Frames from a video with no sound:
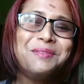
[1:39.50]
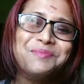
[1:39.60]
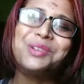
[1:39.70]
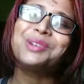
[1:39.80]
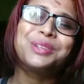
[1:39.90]

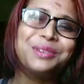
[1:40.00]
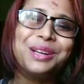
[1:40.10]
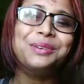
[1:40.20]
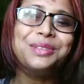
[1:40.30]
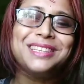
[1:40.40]

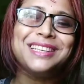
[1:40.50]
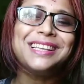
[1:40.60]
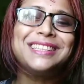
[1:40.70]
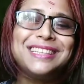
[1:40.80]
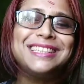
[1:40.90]
প্রশ্নটা হচ্ছে
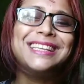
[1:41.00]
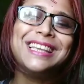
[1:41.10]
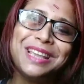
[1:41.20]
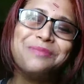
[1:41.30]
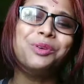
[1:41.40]
যে
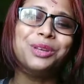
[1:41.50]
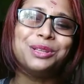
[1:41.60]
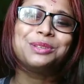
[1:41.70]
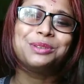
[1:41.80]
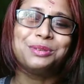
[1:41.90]
ঠিকই
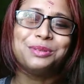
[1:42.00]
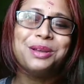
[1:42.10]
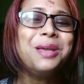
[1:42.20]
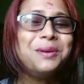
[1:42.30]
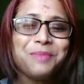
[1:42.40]
বলেছ
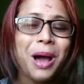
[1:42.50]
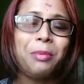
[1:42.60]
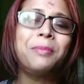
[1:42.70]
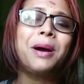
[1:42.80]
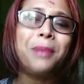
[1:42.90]

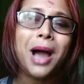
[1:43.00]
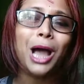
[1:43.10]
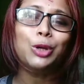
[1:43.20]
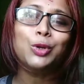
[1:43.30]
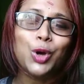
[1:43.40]
বাবা মা
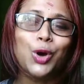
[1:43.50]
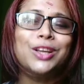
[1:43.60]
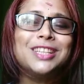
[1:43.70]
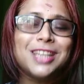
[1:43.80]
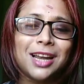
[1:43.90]
ভালো
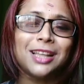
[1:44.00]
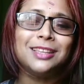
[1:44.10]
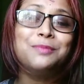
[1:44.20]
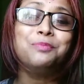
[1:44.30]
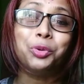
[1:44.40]
নয়
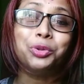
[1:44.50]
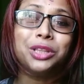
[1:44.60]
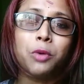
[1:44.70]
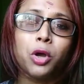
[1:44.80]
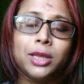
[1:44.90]
সারাদিন পড়তে
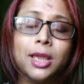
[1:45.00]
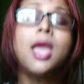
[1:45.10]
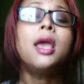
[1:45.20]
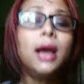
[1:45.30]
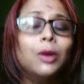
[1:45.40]
বলে
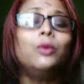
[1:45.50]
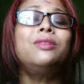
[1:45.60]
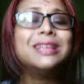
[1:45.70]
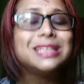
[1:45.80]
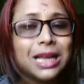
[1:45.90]
কারণ
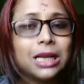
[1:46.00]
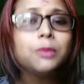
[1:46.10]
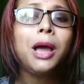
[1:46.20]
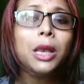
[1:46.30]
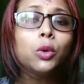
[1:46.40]
রেজাল্ট
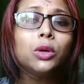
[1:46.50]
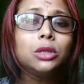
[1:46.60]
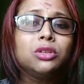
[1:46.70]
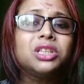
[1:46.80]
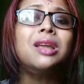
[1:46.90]
ভালো হলে
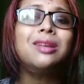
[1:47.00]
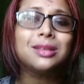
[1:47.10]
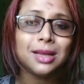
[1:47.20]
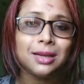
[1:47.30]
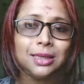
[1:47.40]
তো সেই
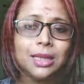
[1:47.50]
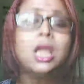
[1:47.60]
রেজাল্টে